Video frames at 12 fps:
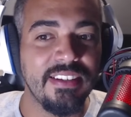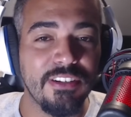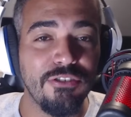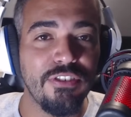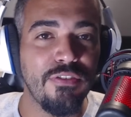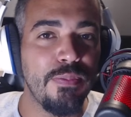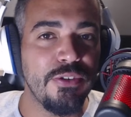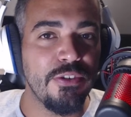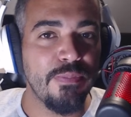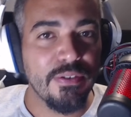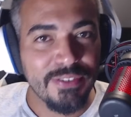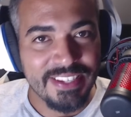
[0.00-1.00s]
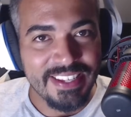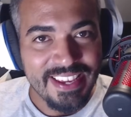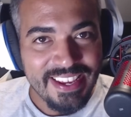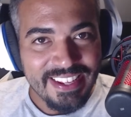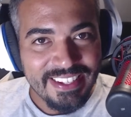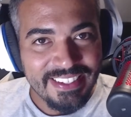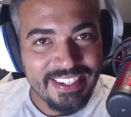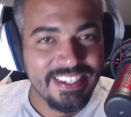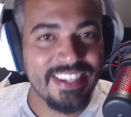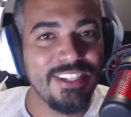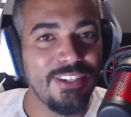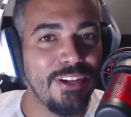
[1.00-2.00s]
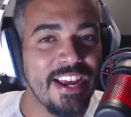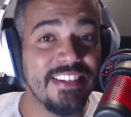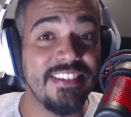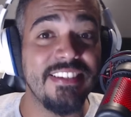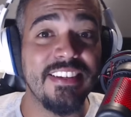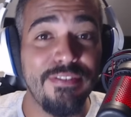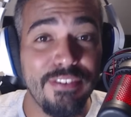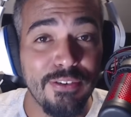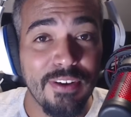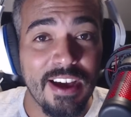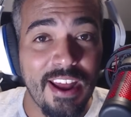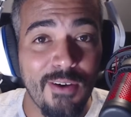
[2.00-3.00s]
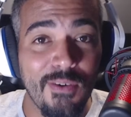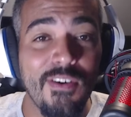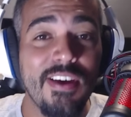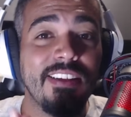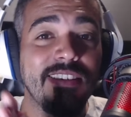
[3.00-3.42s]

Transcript: Então já vou pedir para você deixar seu like, se inscrever no canal,